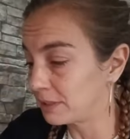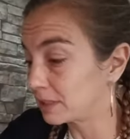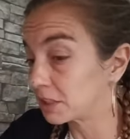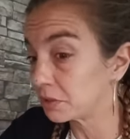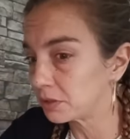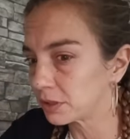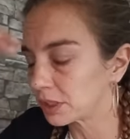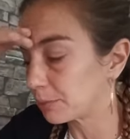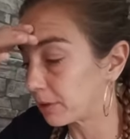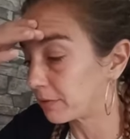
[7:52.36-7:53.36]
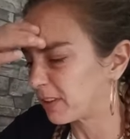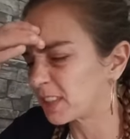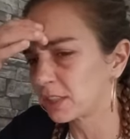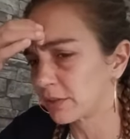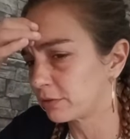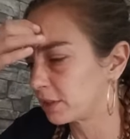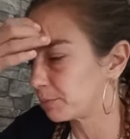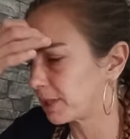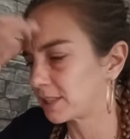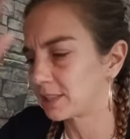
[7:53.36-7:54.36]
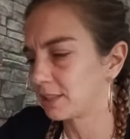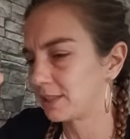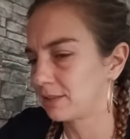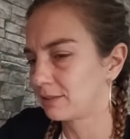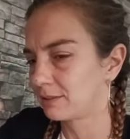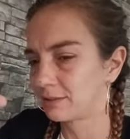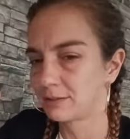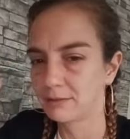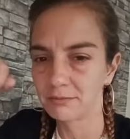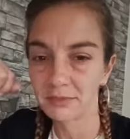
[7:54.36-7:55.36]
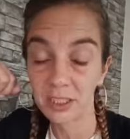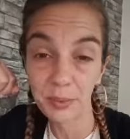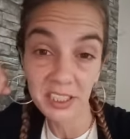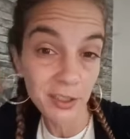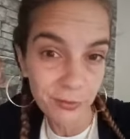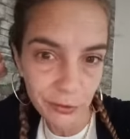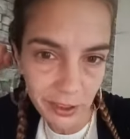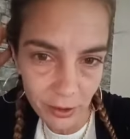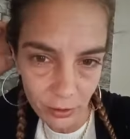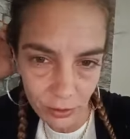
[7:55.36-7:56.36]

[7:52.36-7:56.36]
mais je, je sais pas, faudrait que j'avoue, j'ai pas assez, euh, j'ai pas assez fouillé dans.